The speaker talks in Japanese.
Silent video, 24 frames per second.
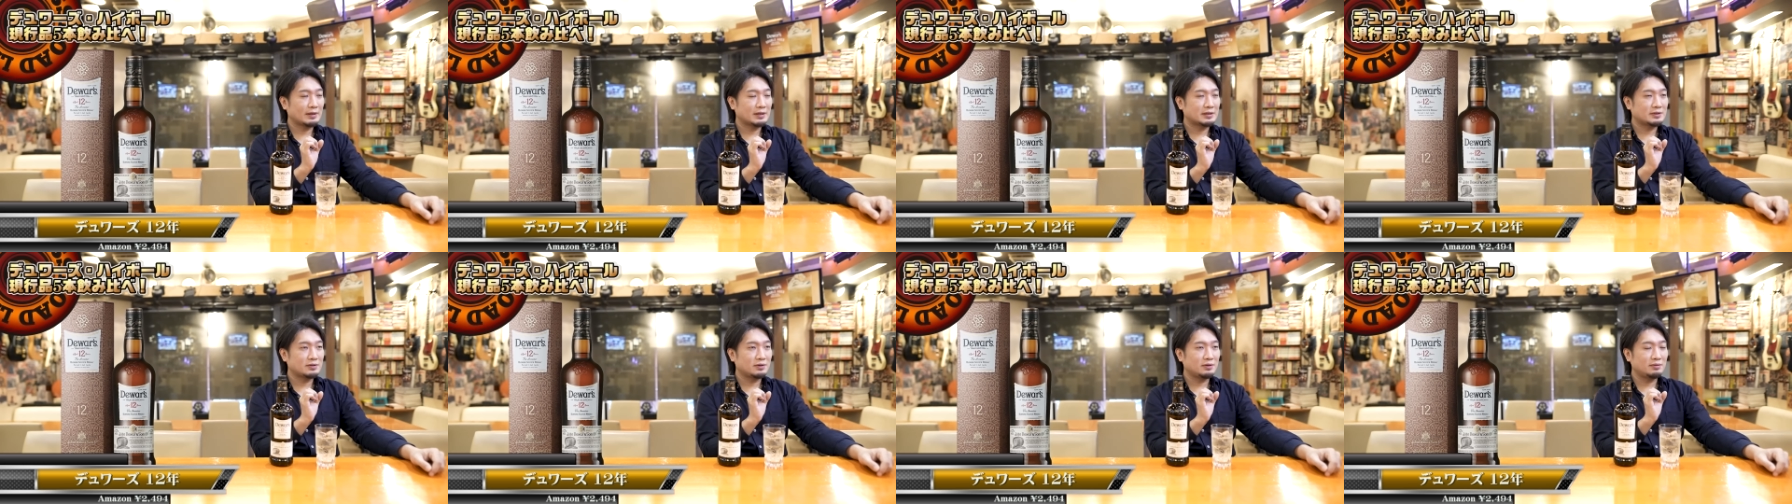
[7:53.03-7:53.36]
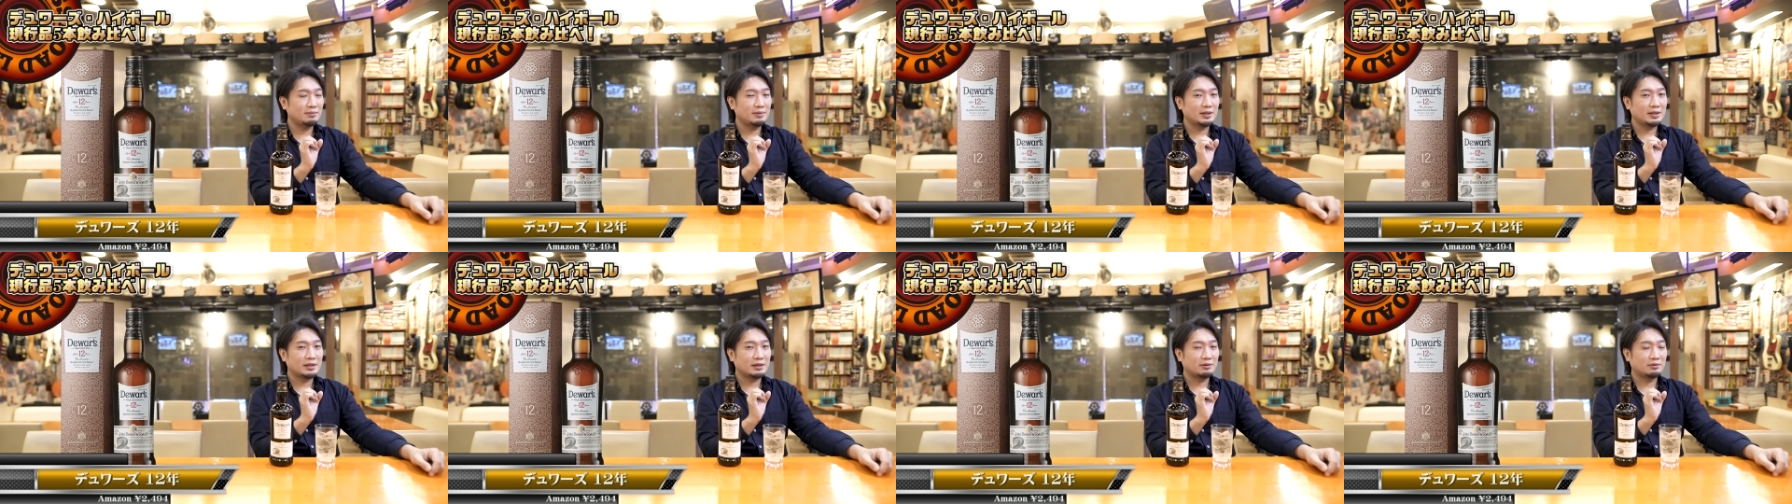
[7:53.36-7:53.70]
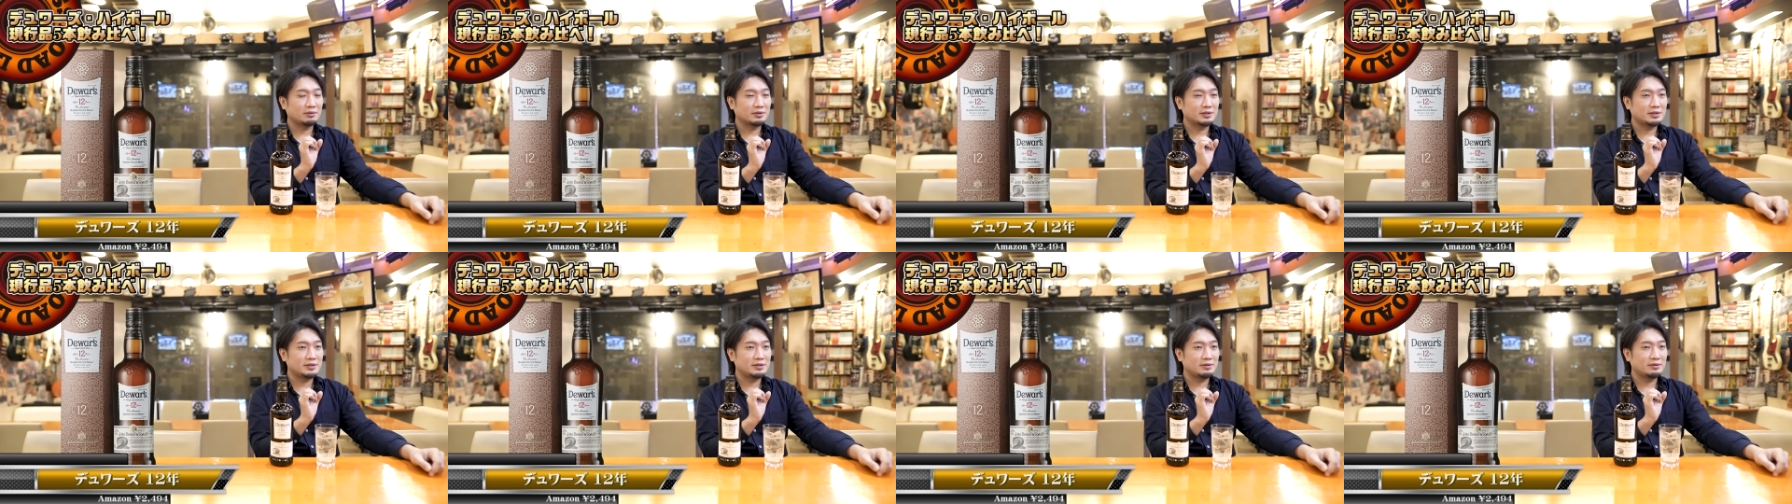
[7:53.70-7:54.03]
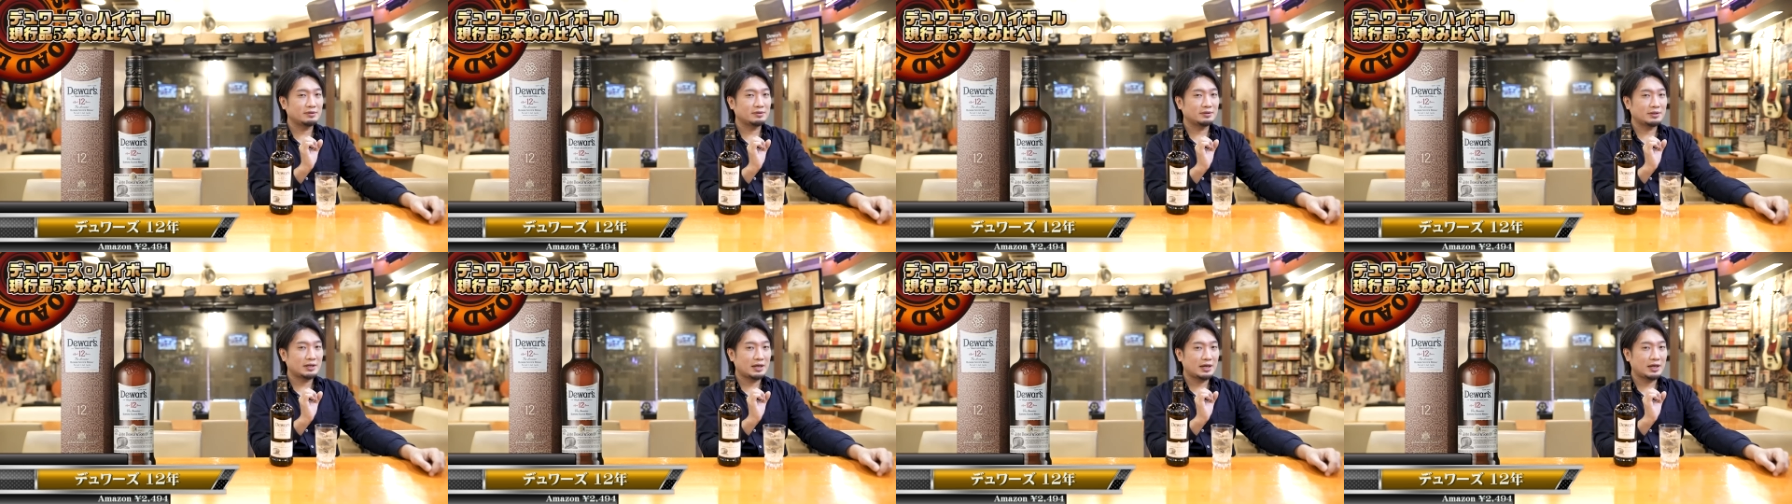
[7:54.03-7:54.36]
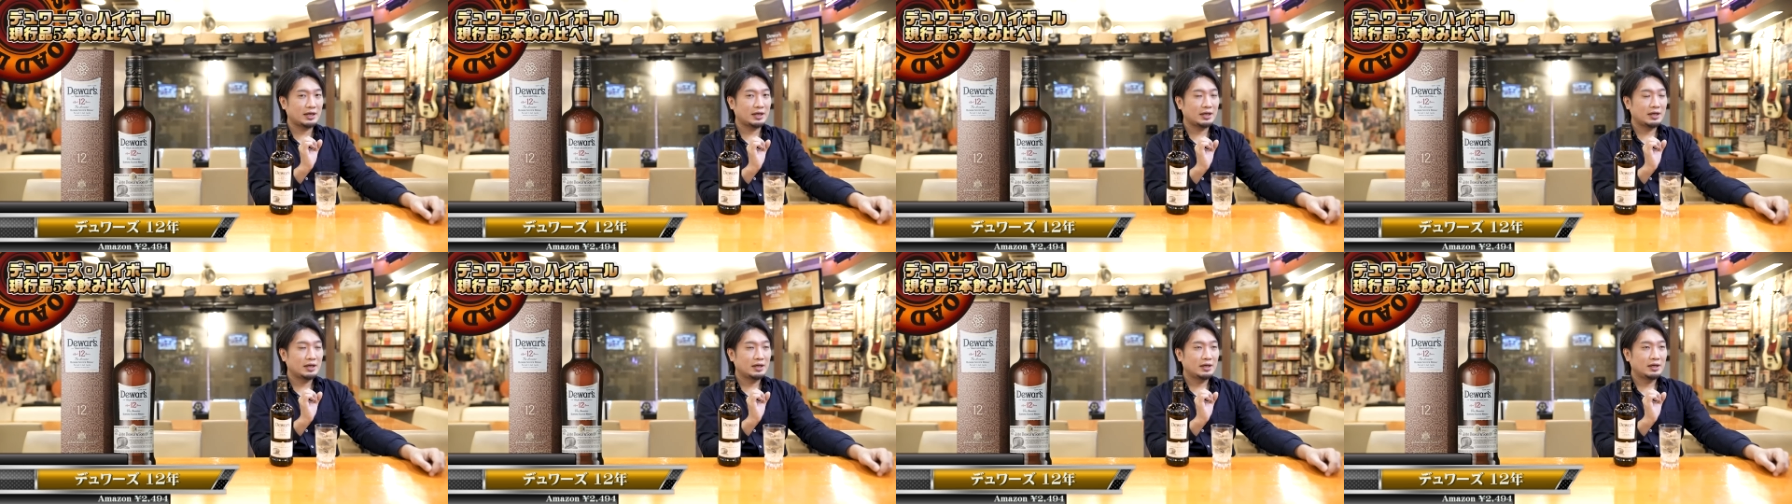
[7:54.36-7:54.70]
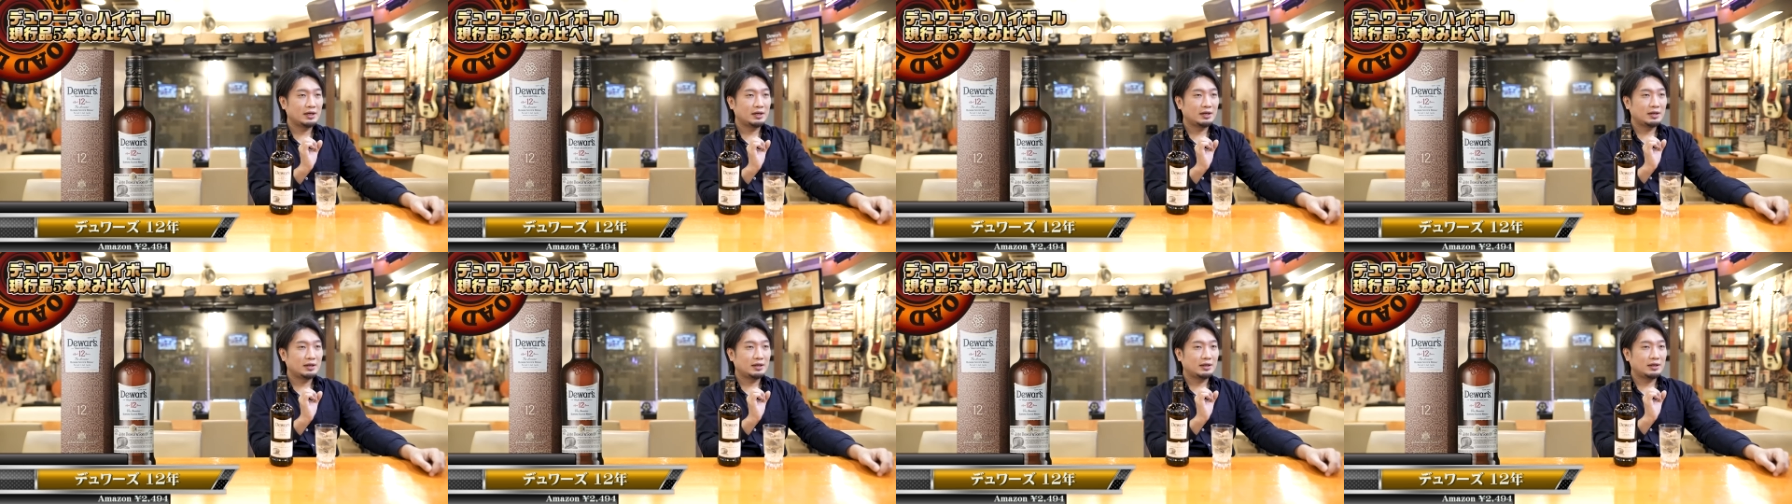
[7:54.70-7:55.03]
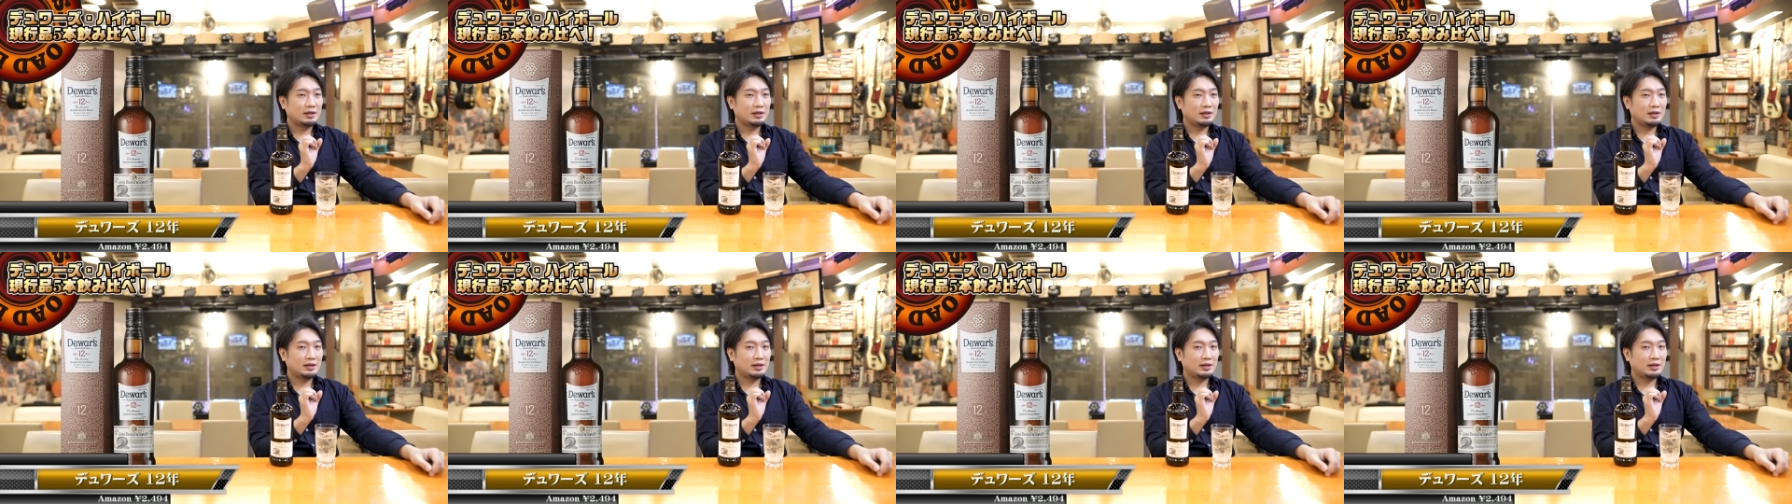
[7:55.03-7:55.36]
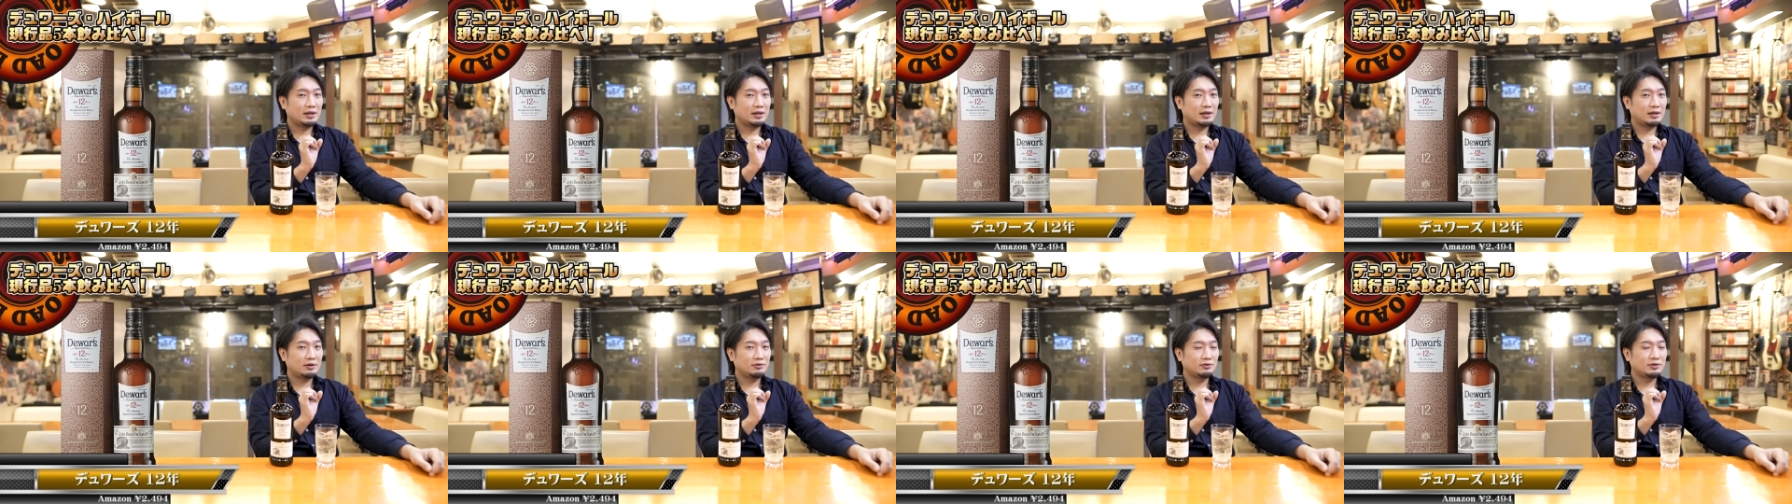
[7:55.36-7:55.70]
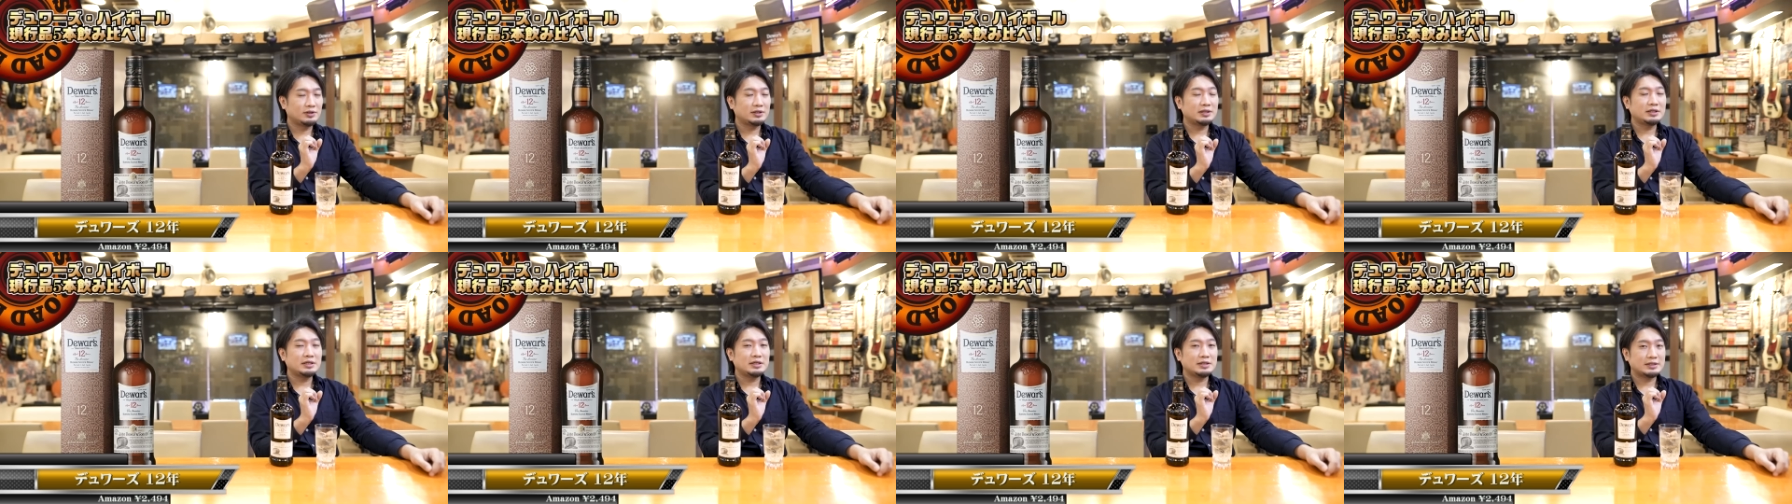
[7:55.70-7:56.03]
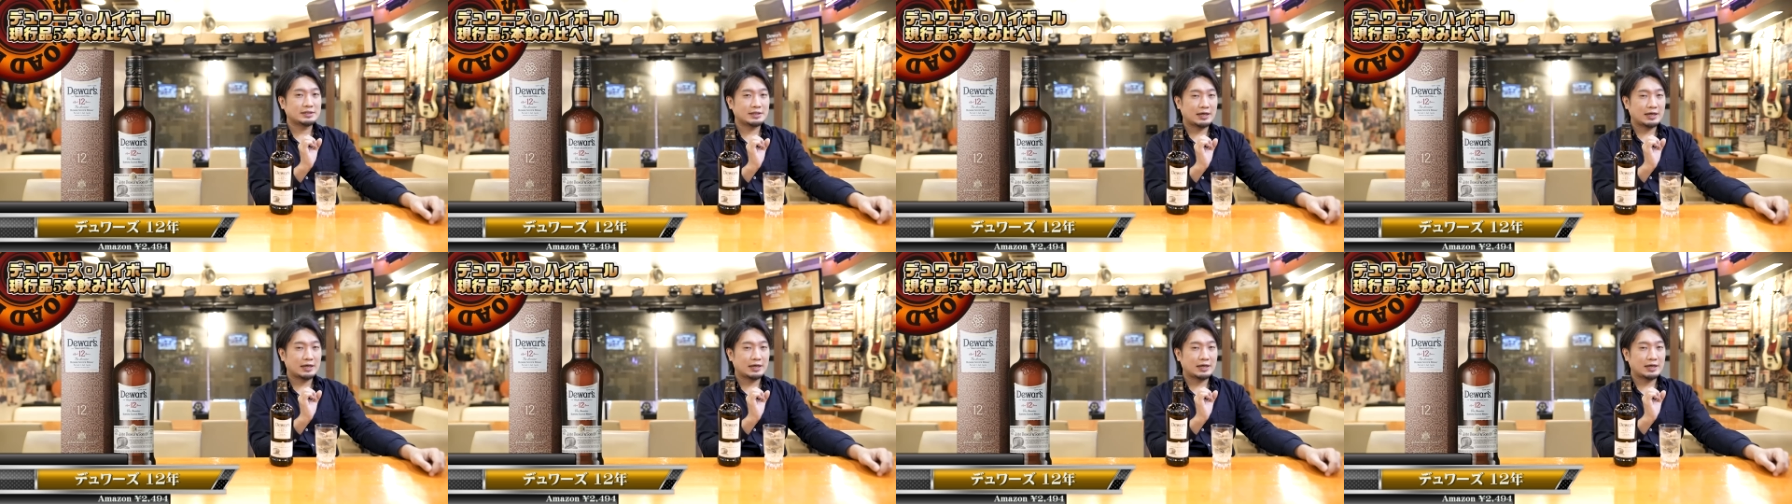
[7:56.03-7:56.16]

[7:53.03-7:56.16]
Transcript: そこまでこう強くない、ウッディー